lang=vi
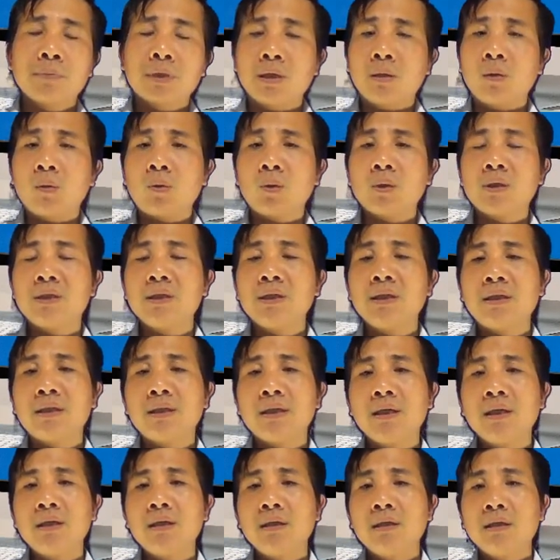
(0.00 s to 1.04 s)
Mật ong có chứa
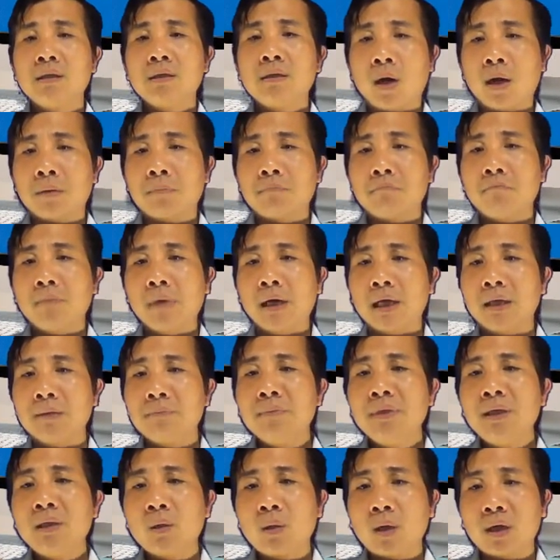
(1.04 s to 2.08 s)
tới khoảng
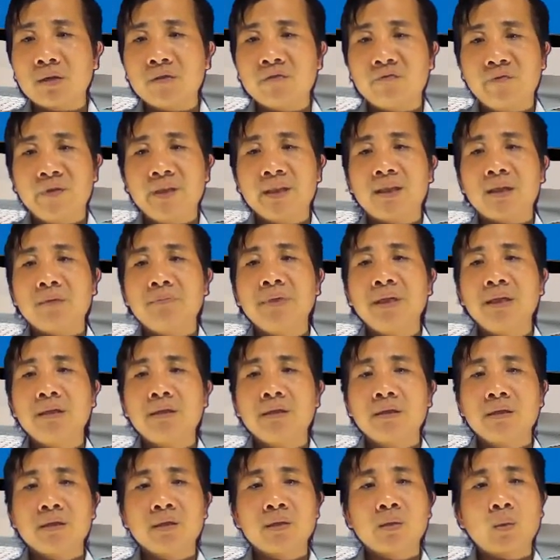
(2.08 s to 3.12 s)
70 loại
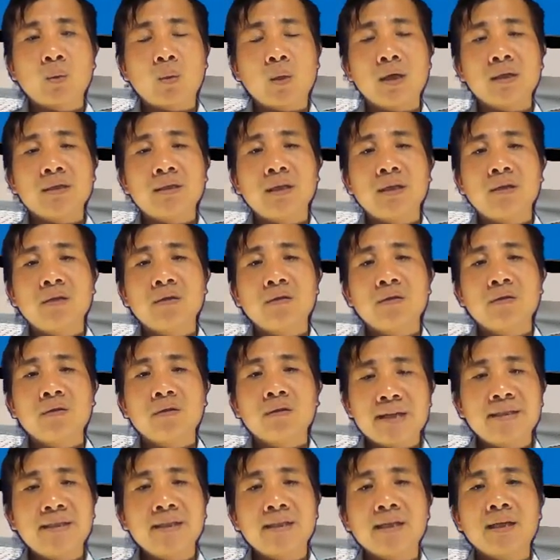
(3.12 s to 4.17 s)
vitamin, khoáng chất,
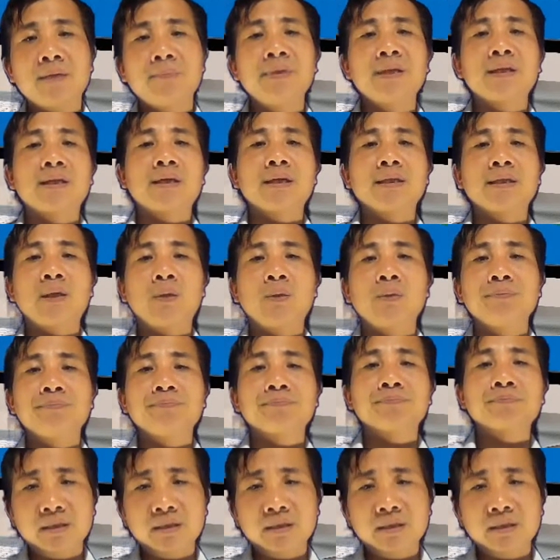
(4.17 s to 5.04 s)
axit amin khác nhau.